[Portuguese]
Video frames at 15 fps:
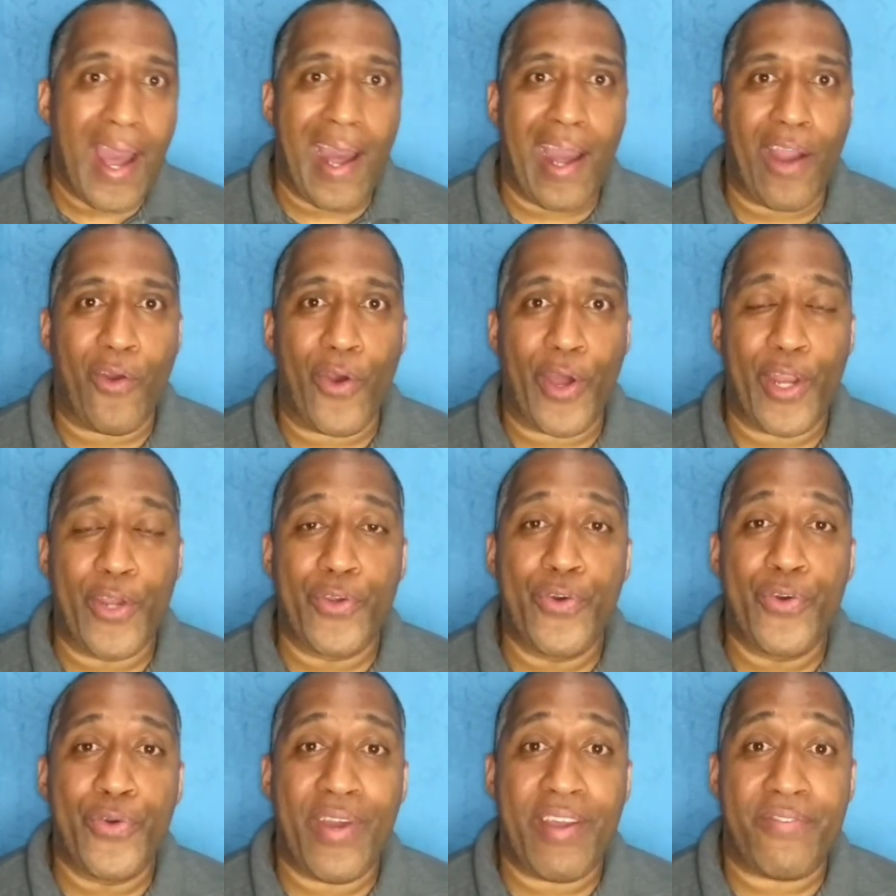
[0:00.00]
agora
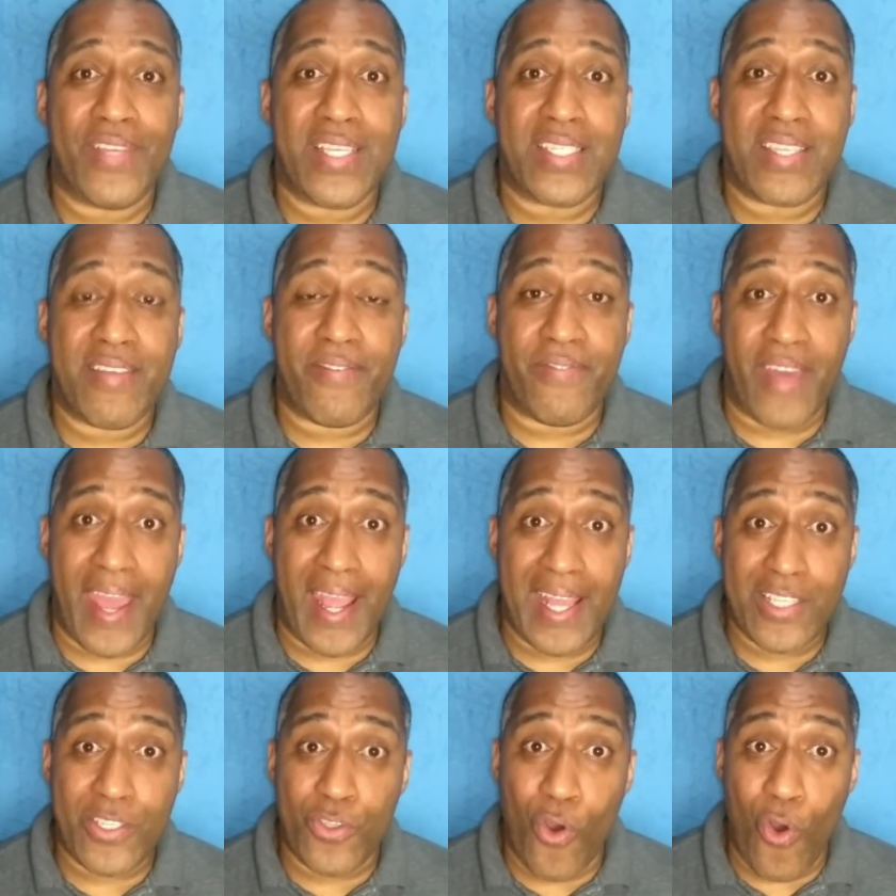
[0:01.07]
no UFC
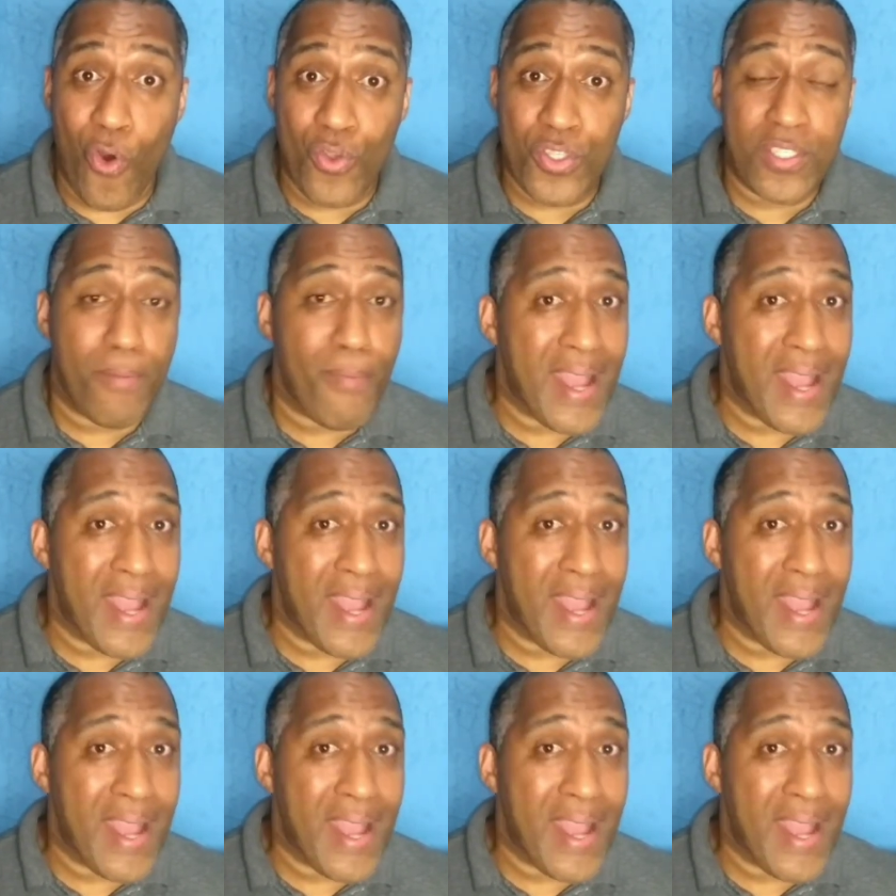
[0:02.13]
Vegas 11.